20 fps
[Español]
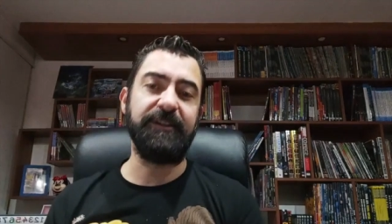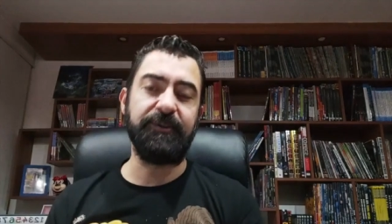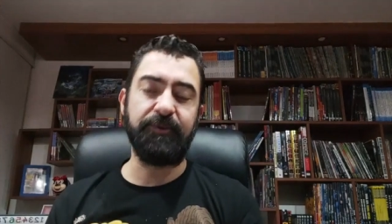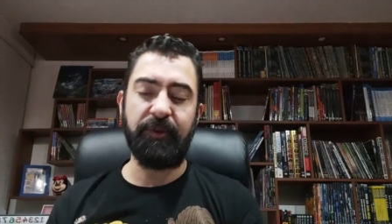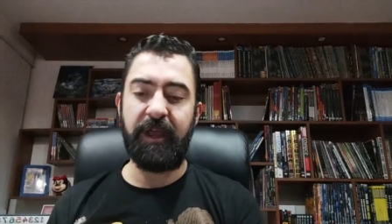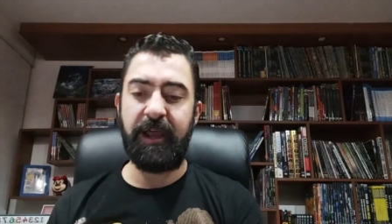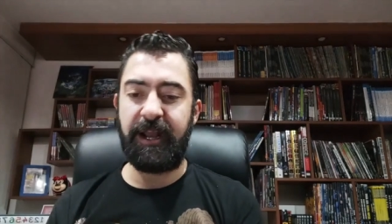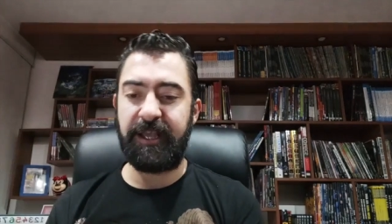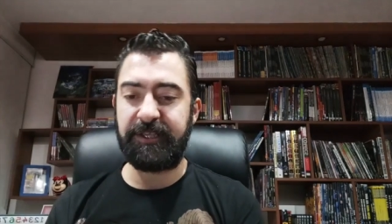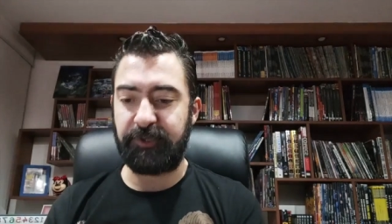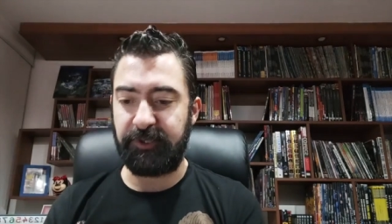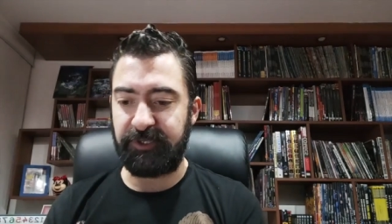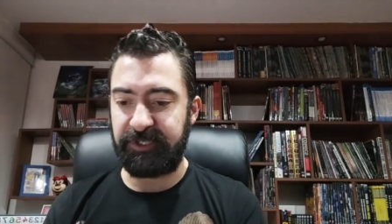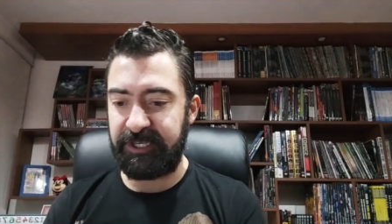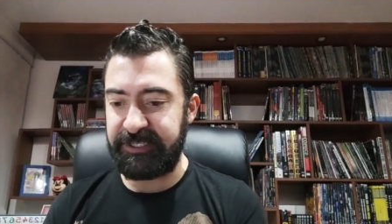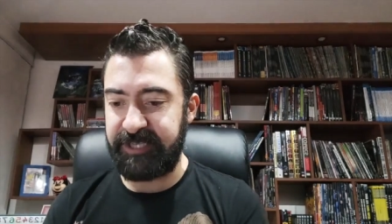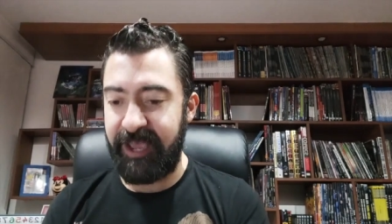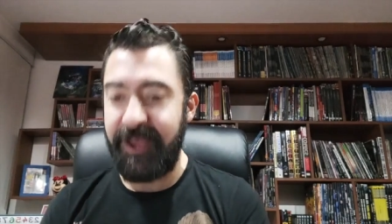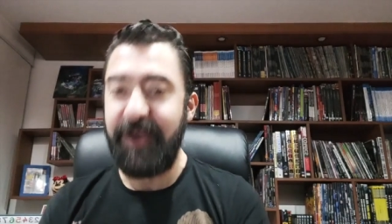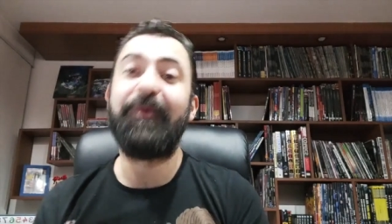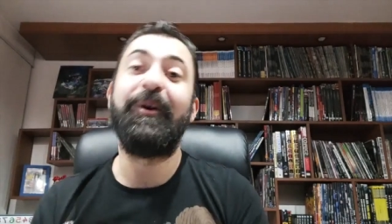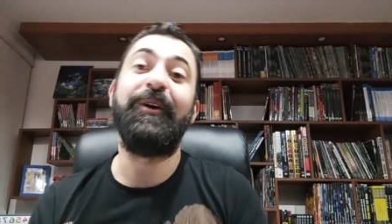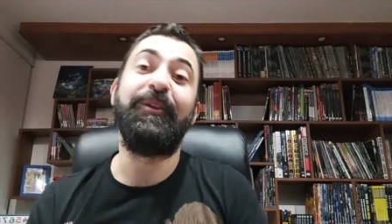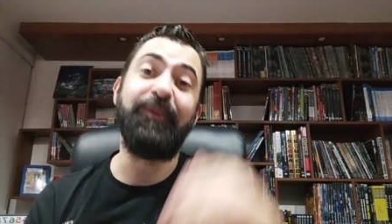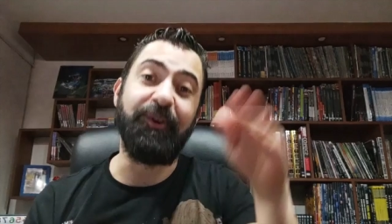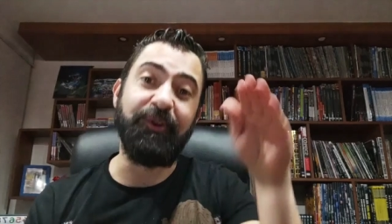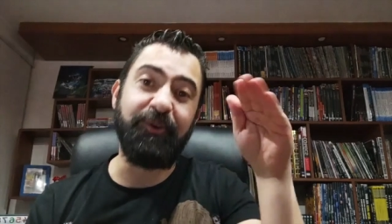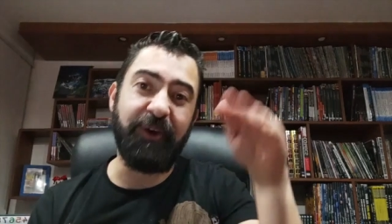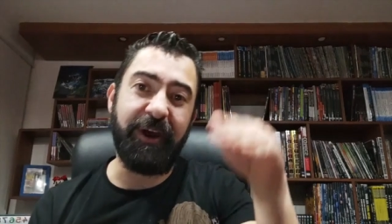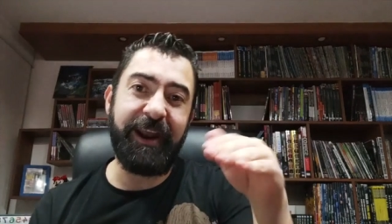Es una de las cosas que
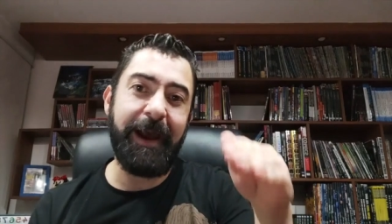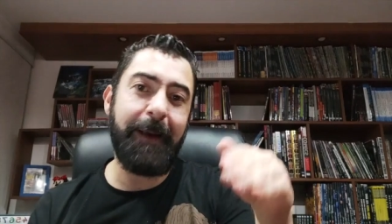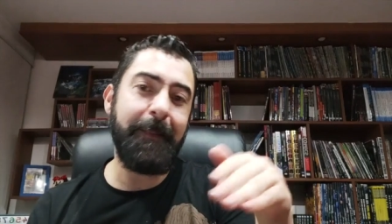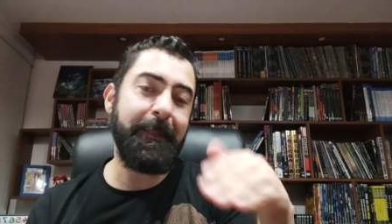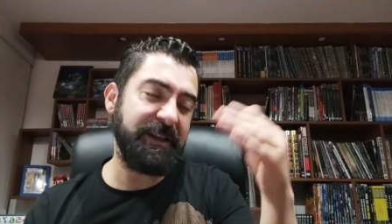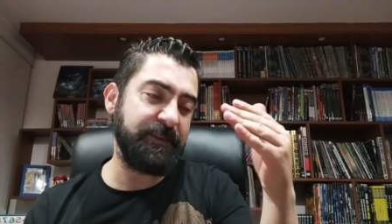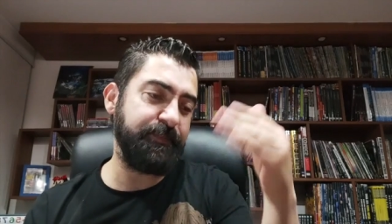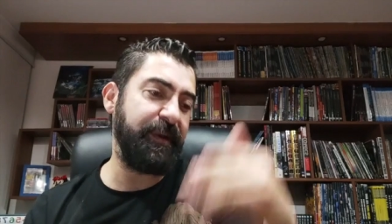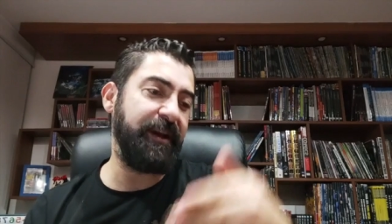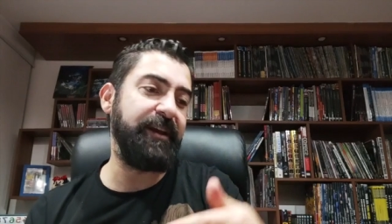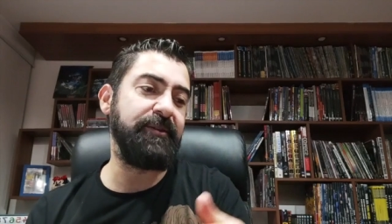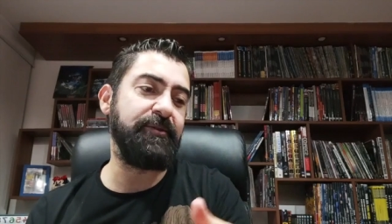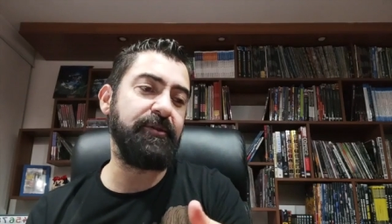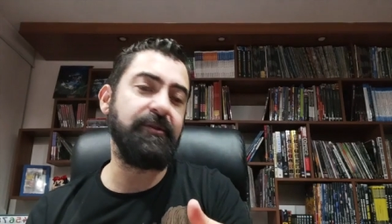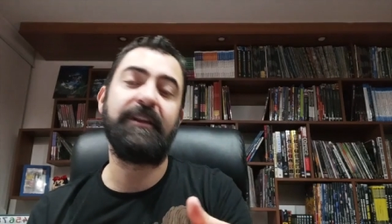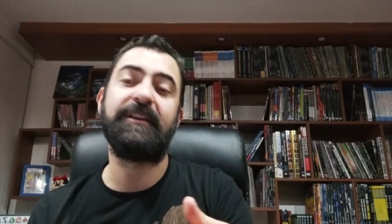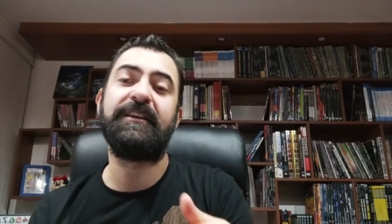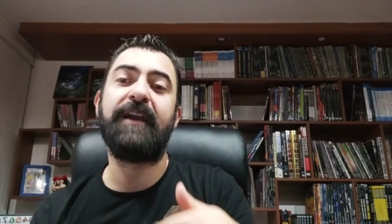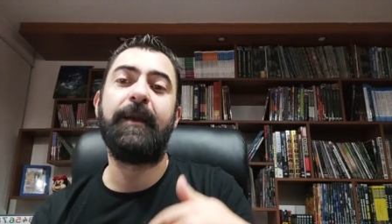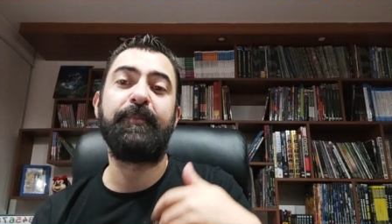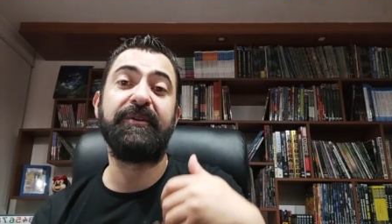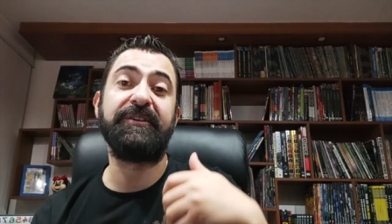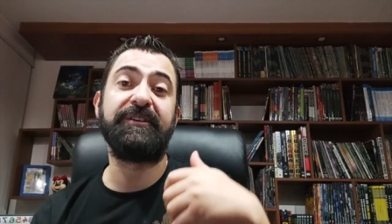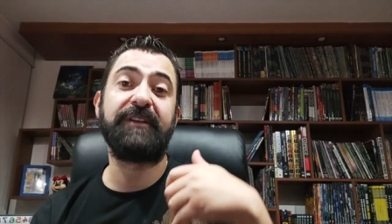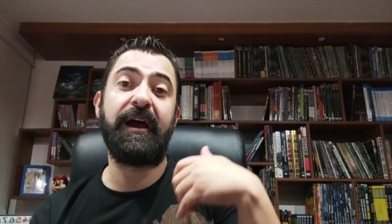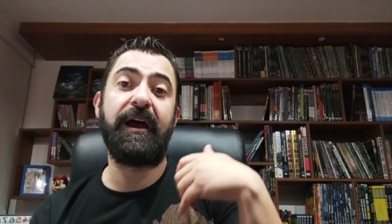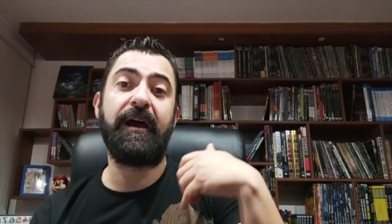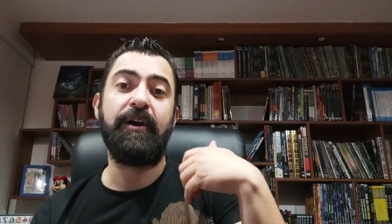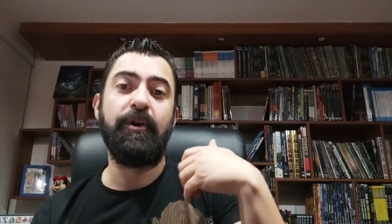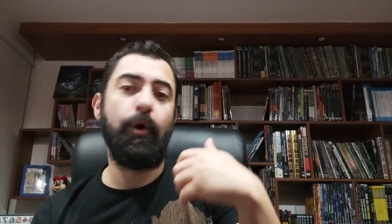cuando yo era más peladito tenía pues la,